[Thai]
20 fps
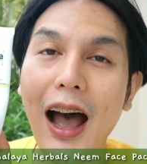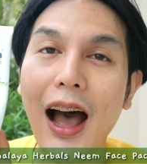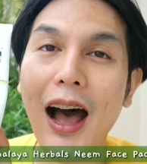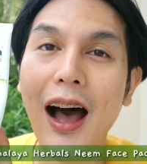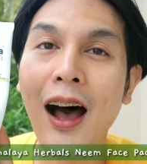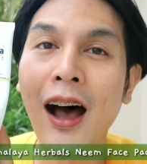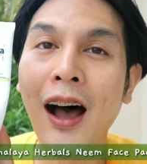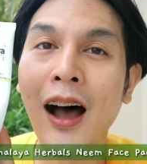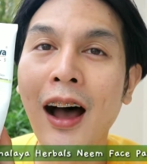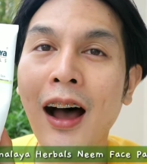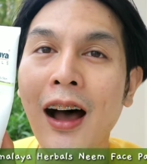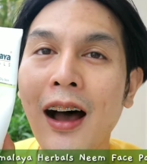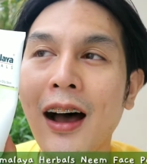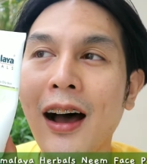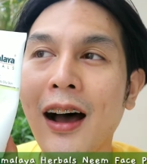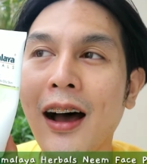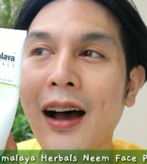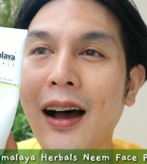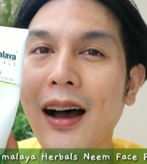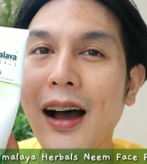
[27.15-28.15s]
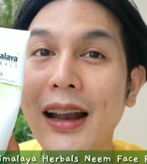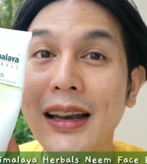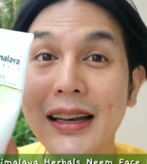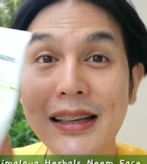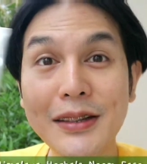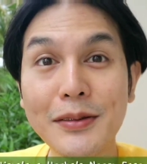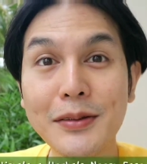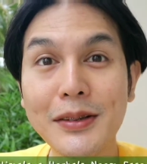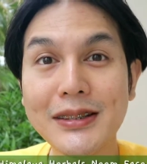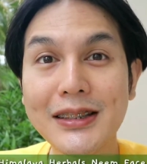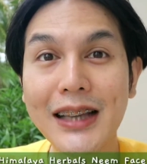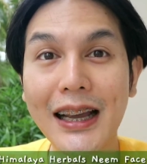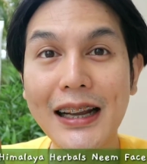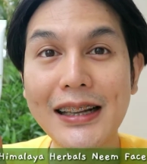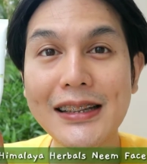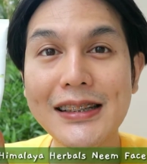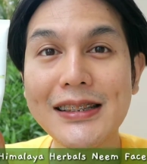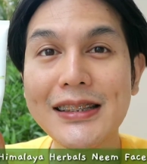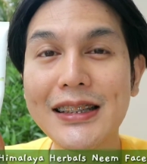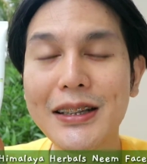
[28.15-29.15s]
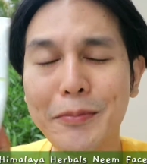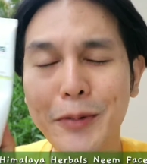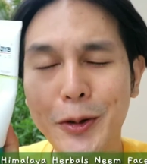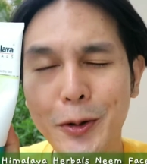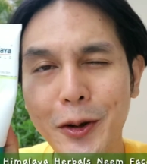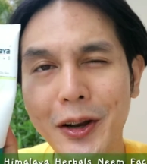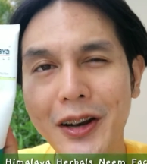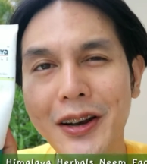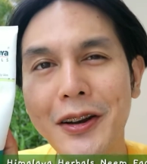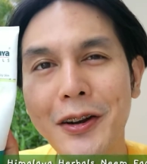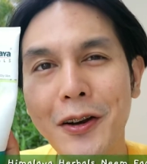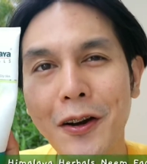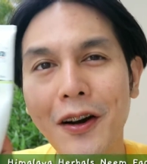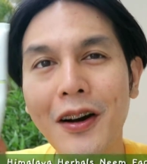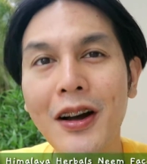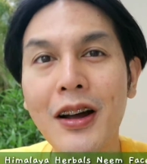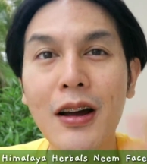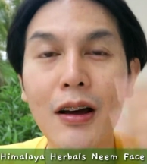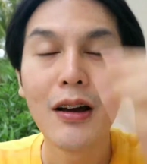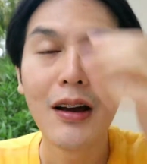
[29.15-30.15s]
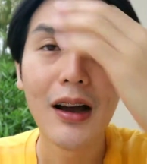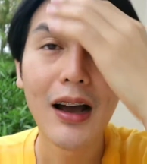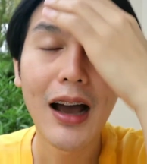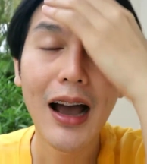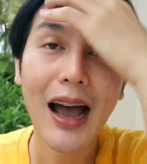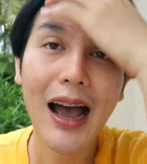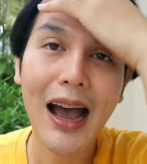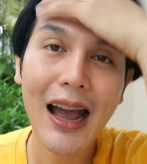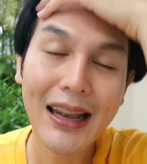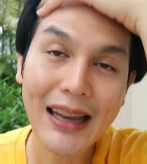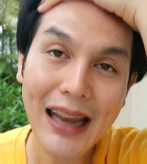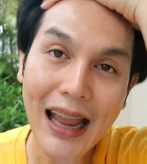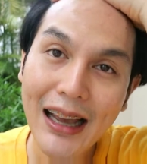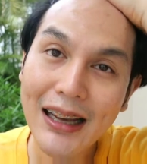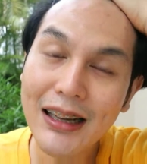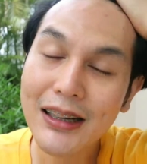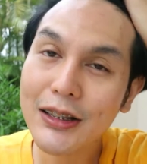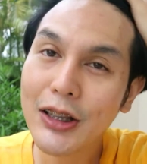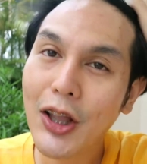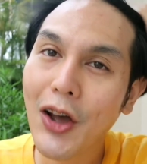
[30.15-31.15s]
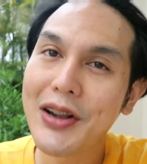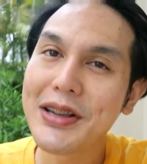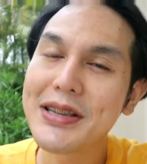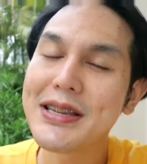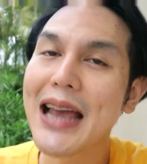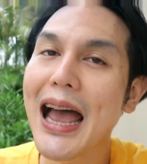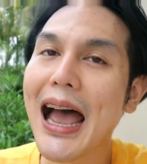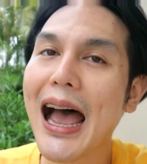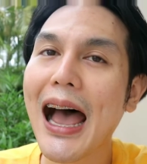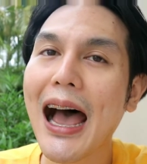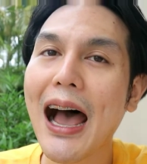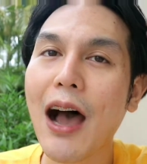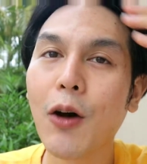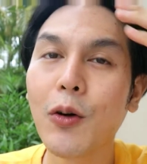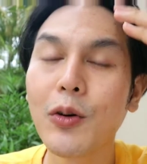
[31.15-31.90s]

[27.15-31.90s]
อ่าอันนี้เจมจะใช้จริงๆไปด้วยเลยเนาะอันนี้คือตอนเช้า